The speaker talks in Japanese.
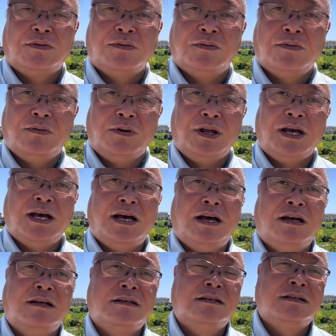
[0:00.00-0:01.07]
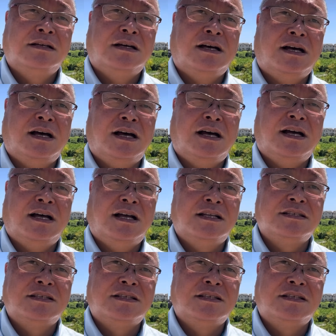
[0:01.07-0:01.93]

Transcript: これがあ